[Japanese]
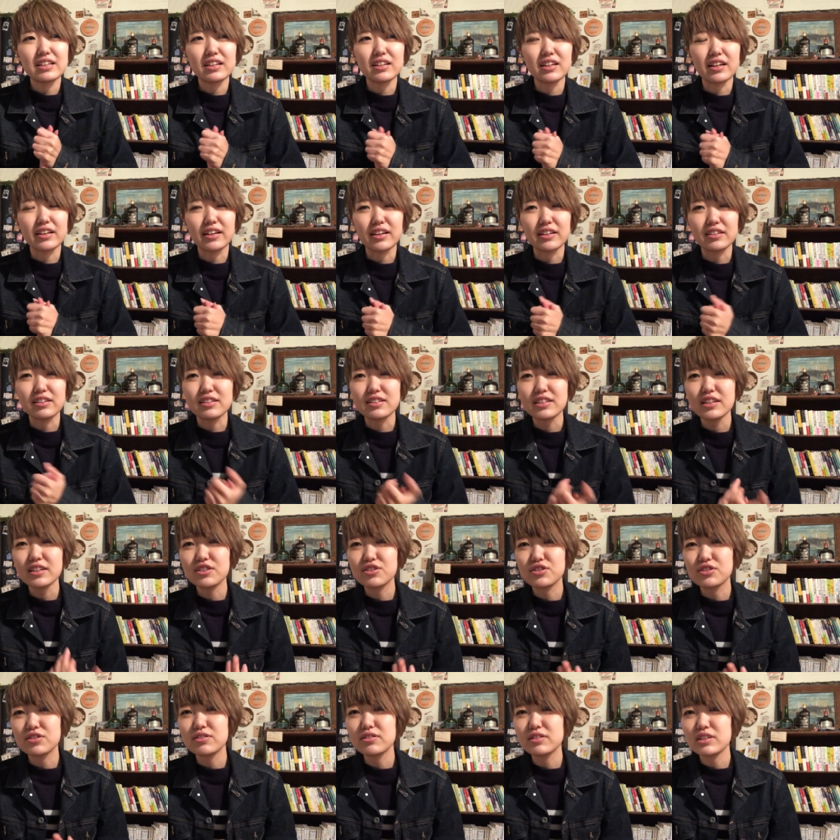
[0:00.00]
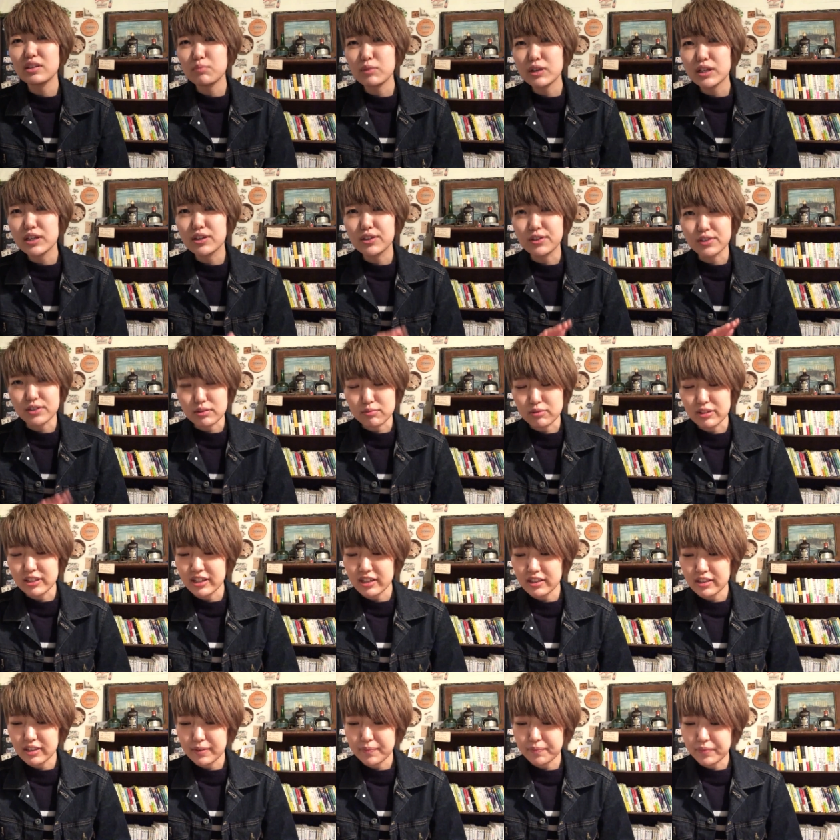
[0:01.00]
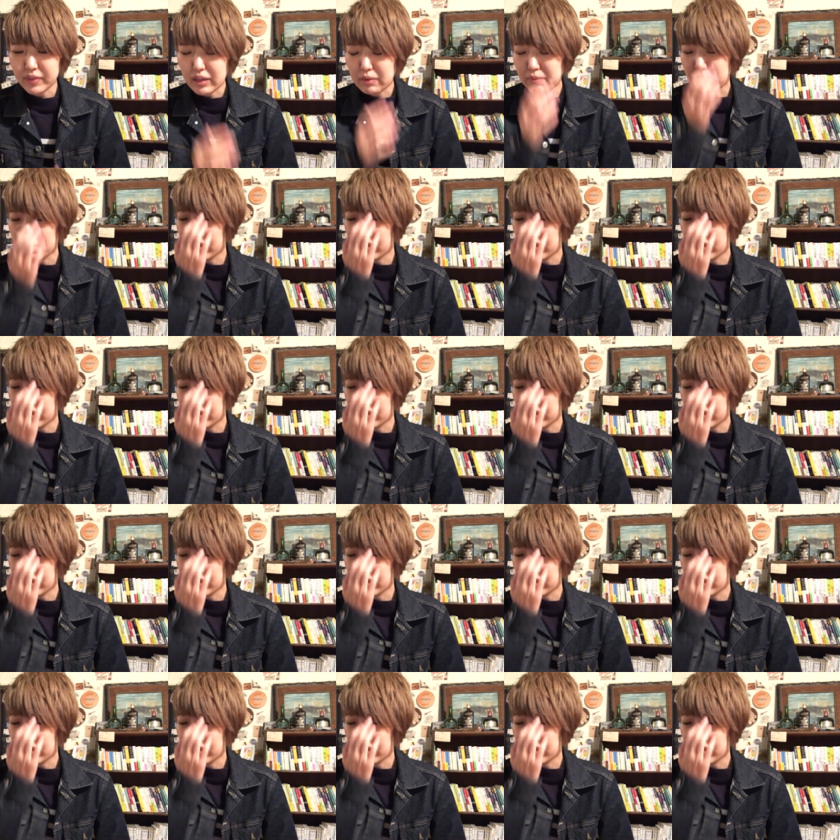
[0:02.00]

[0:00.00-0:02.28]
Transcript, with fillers: なんだっけ2012ミックスみたいな名